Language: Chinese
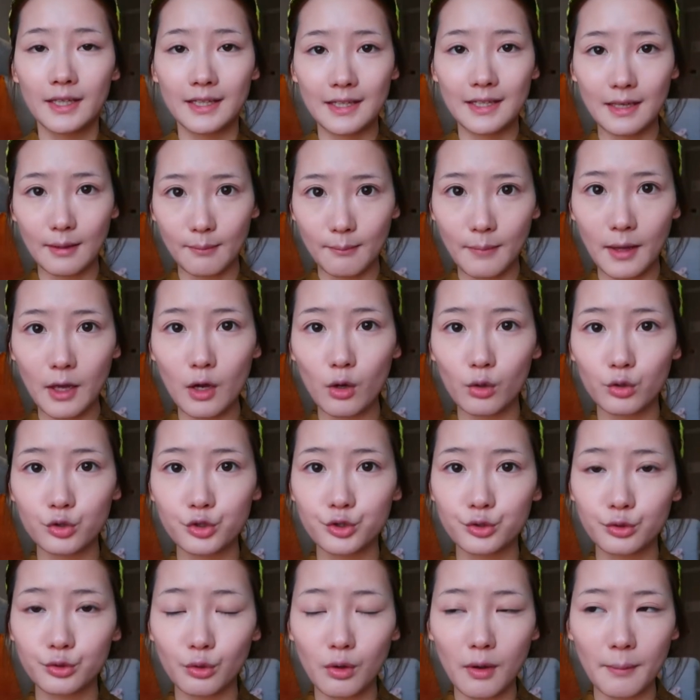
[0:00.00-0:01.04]
也没有
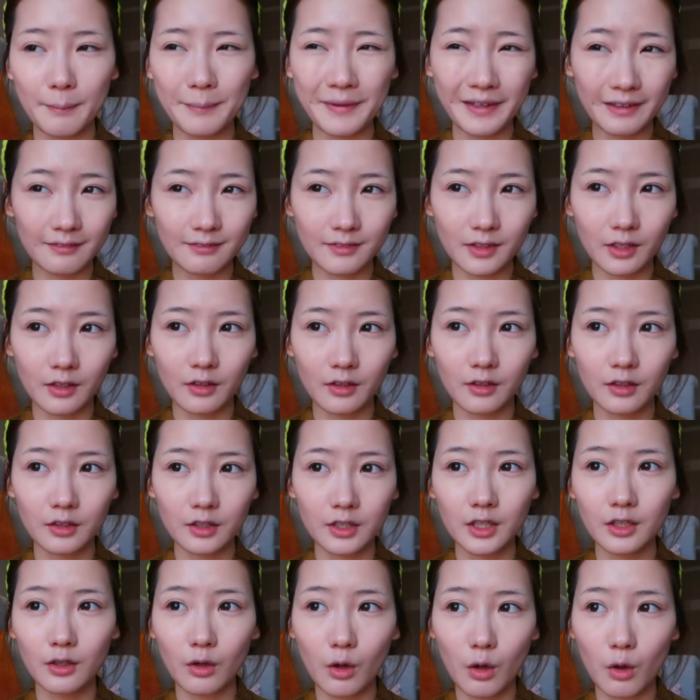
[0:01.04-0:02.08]
说变得
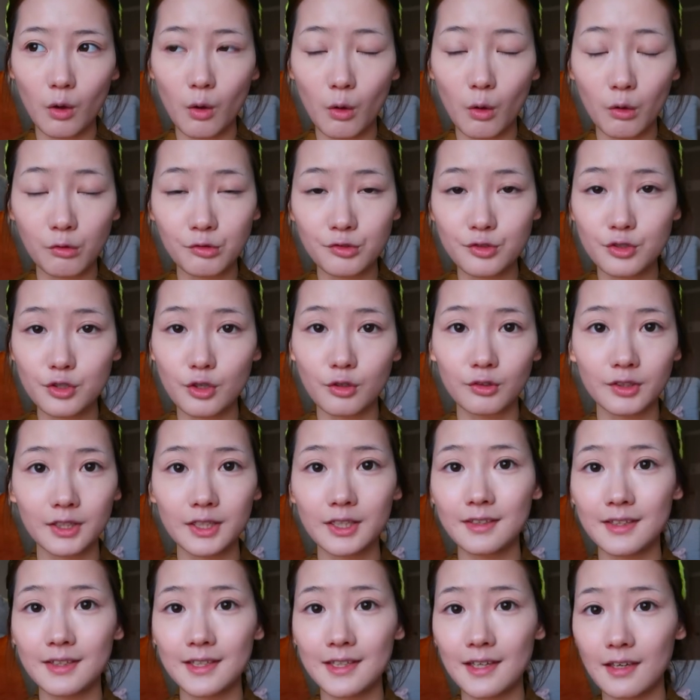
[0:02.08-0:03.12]
更红肿、
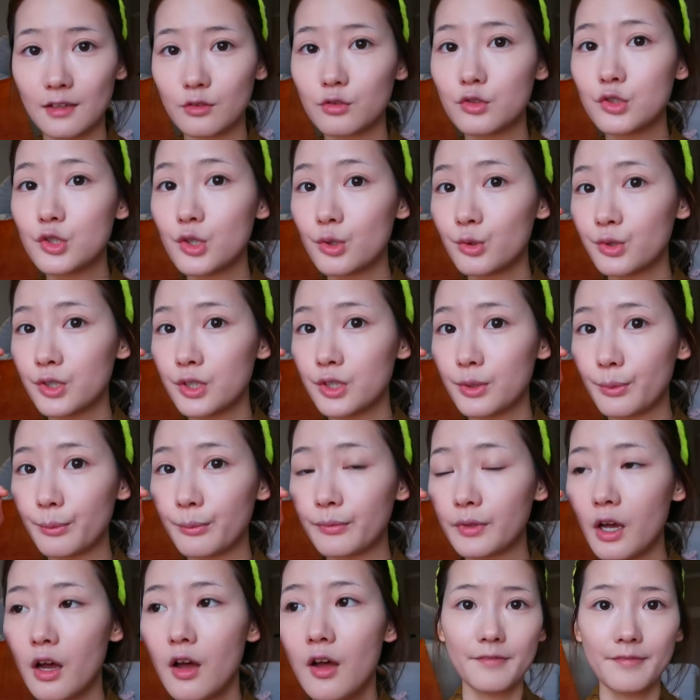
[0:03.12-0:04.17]
更严重什么
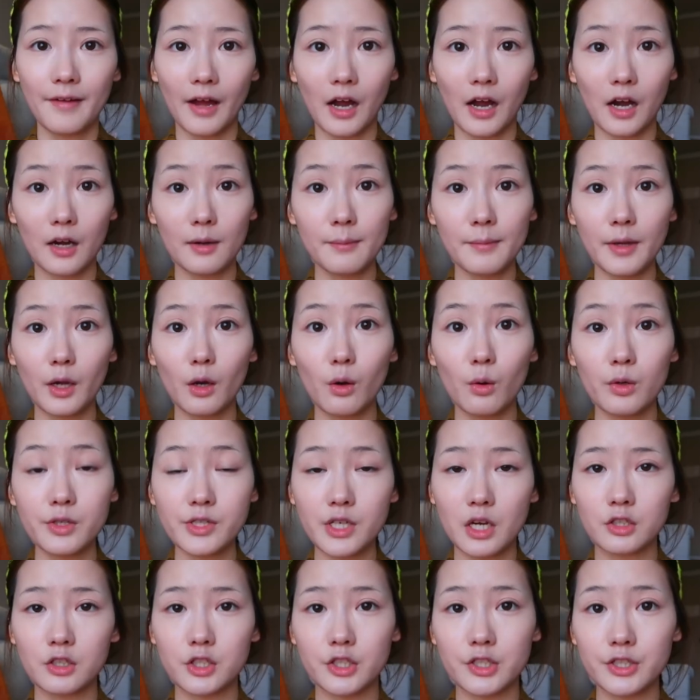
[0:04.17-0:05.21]
的，反而没有我
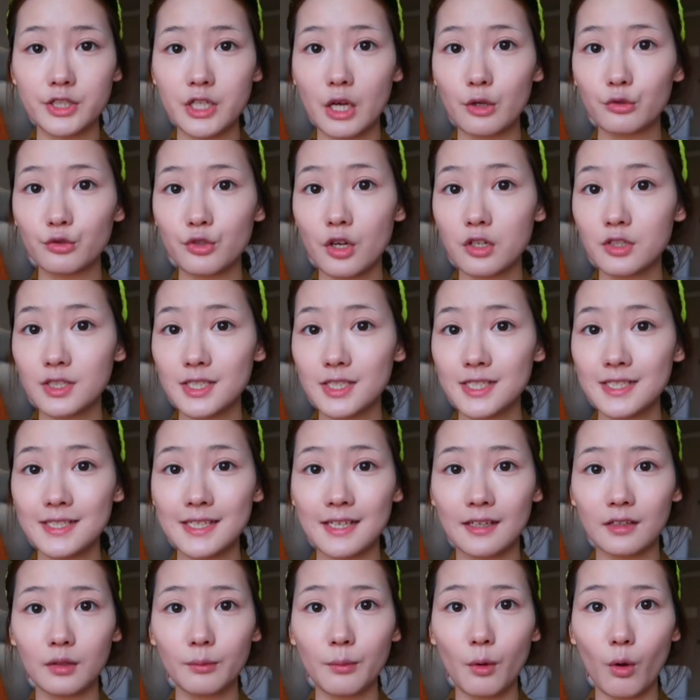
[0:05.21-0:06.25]
早晨上妆之
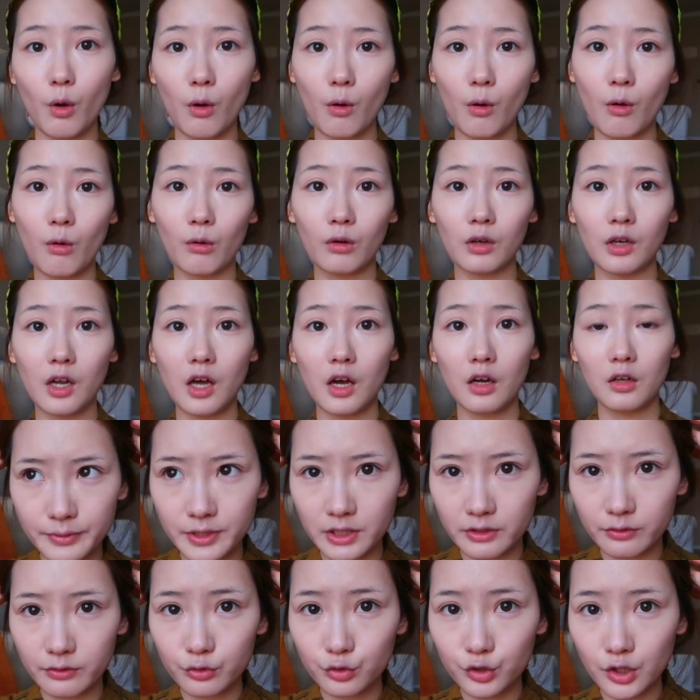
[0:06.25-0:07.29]
前那么红了。
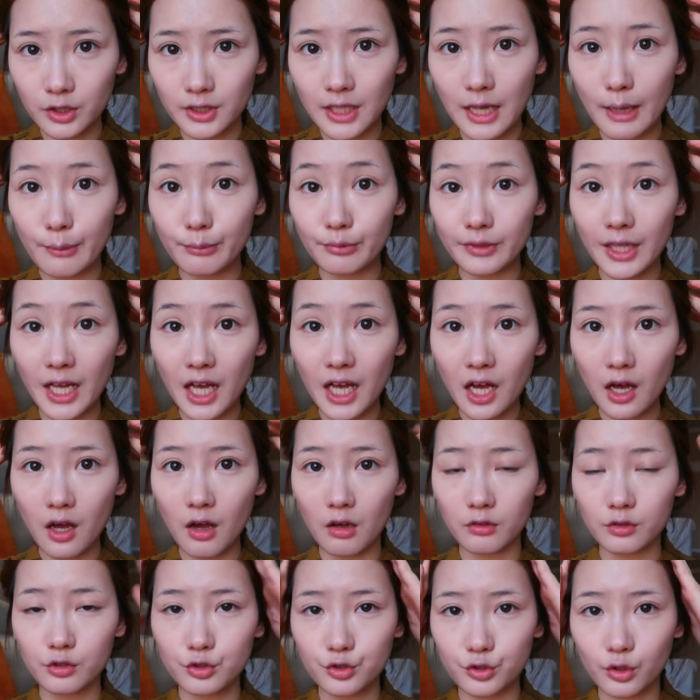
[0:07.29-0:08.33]
皮肤状态不太
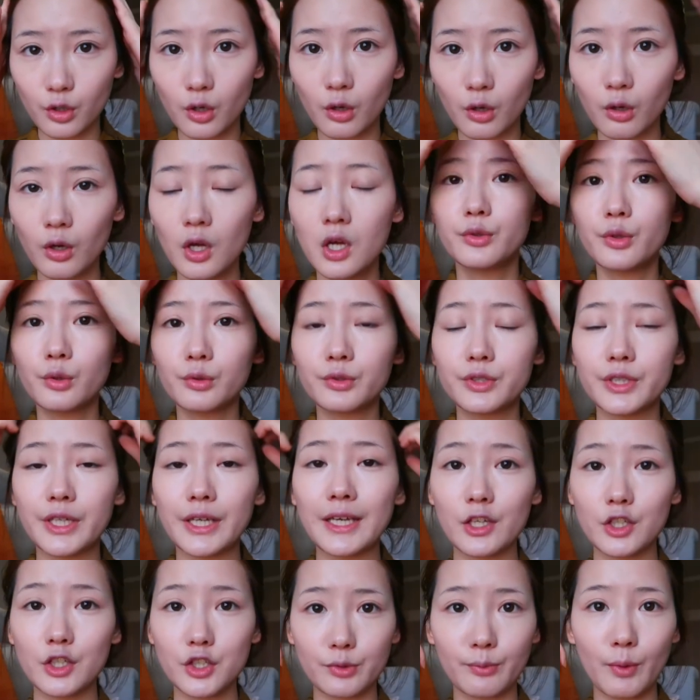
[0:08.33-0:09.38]
好的时候用着
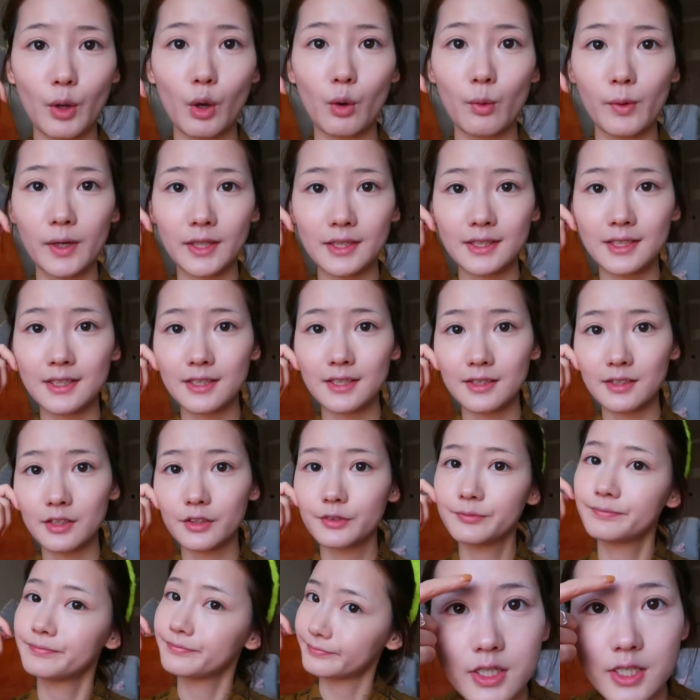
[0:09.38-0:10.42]
也是没有问题的。
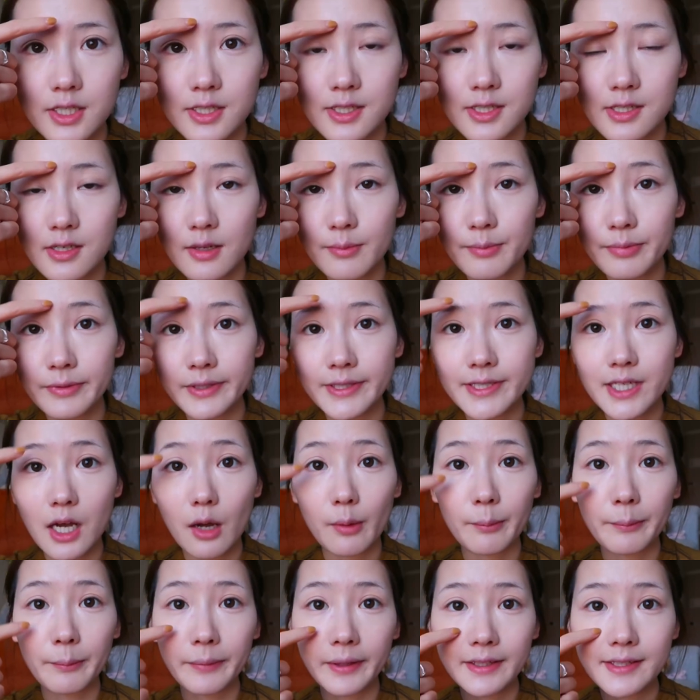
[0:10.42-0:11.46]
这些。比
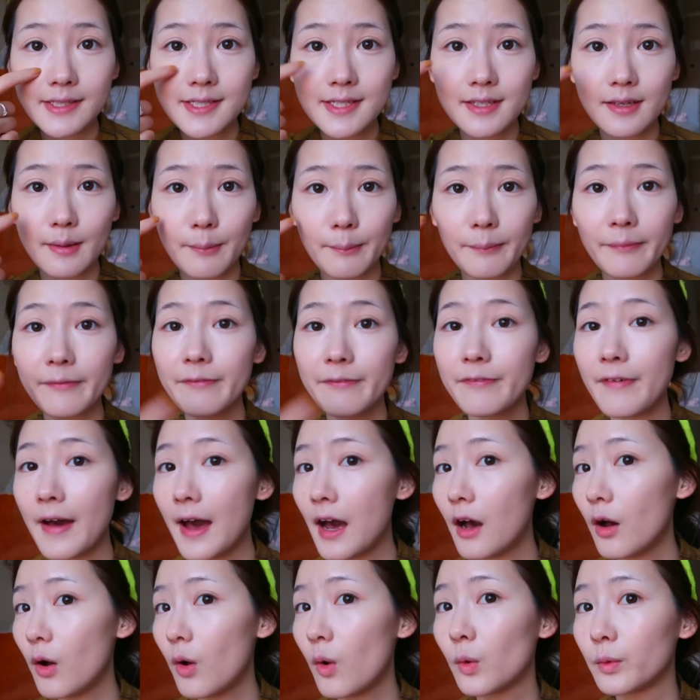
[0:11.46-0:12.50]
较明显
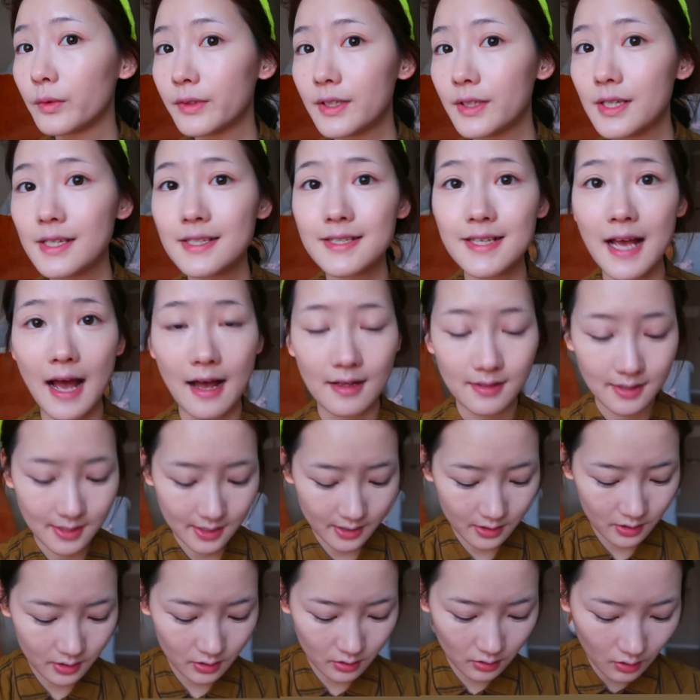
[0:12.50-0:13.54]
发红的瑕
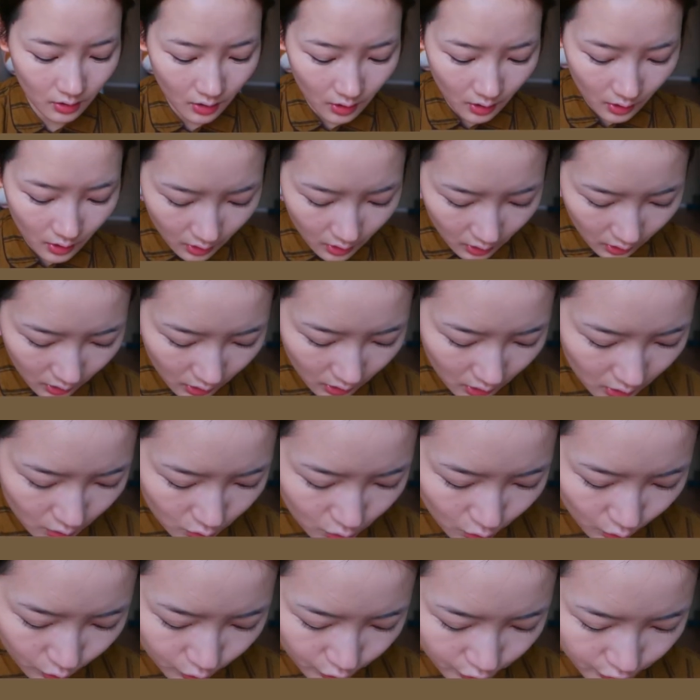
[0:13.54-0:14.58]
疵，依
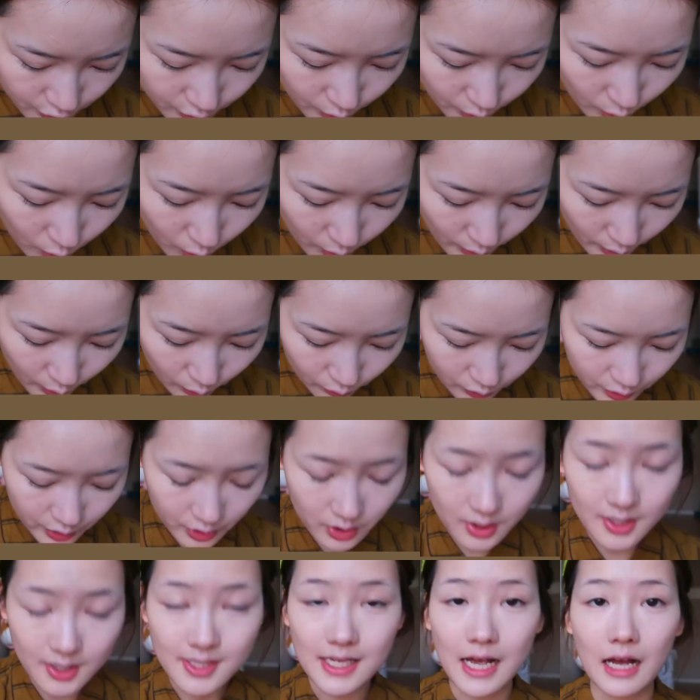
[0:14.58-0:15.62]
旧是会用
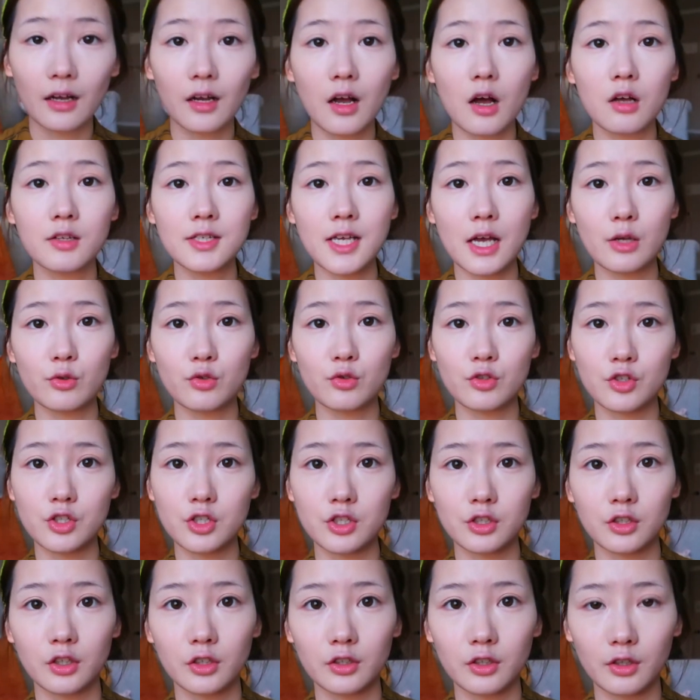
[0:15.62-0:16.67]
遮瑕膏再去
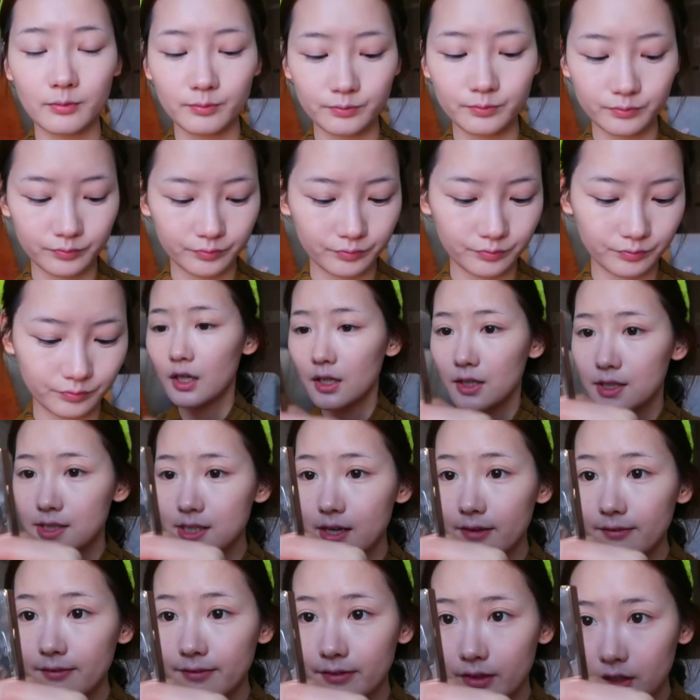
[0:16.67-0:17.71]
遮的。
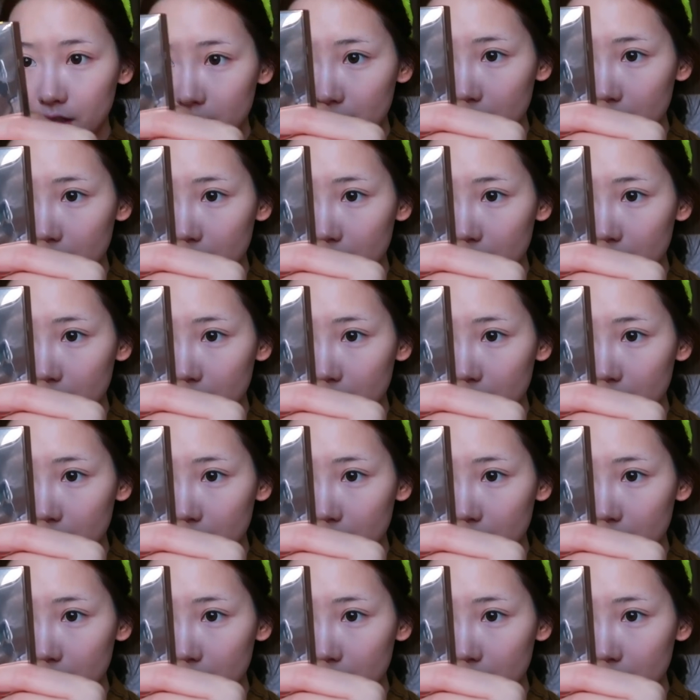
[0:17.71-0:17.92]
像粉